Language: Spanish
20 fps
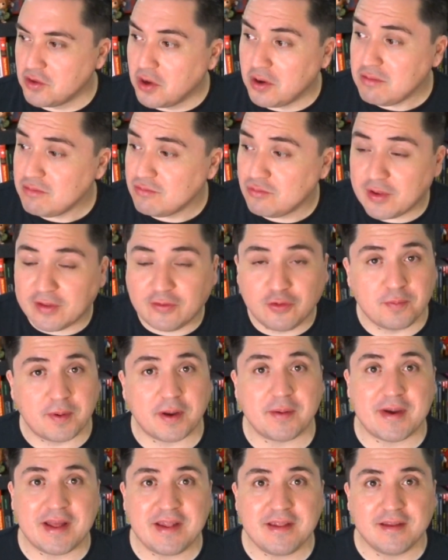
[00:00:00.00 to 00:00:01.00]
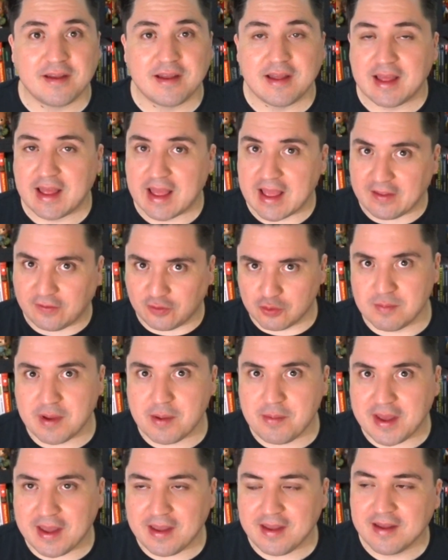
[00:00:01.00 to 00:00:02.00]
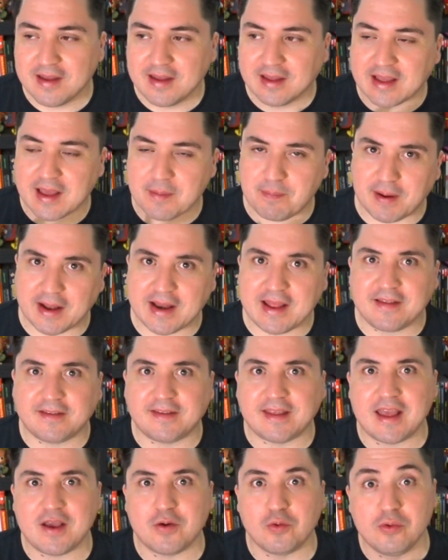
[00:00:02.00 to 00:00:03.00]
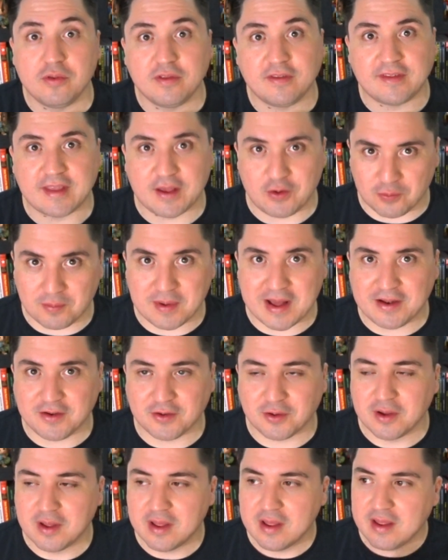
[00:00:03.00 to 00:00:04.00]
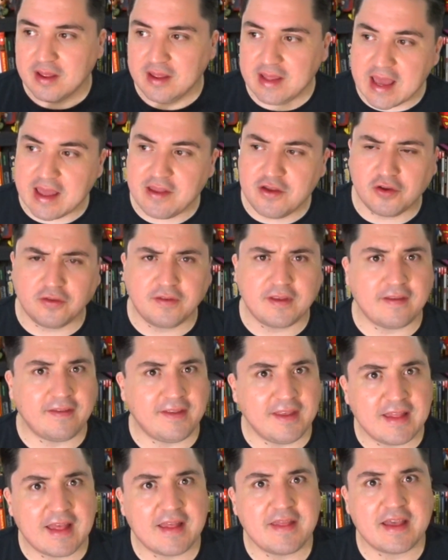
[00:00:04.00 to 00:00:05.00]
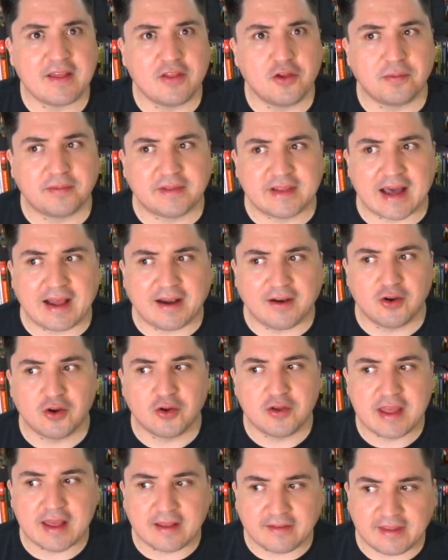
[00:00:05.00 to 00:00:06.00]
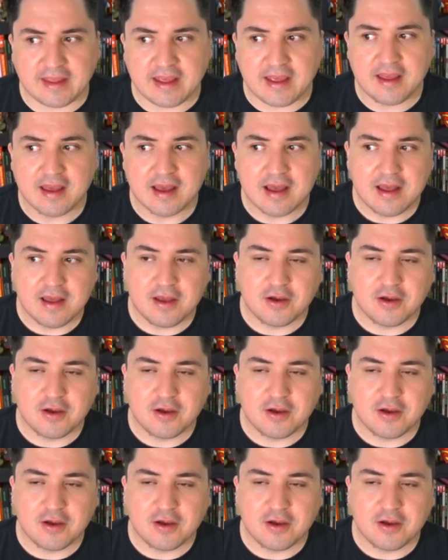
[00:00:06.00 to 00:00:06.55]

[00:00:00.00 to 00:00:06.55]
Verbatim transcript: No, no es Superman, es un bebé que parece un ser humano y ellos deciden adoptarlo y así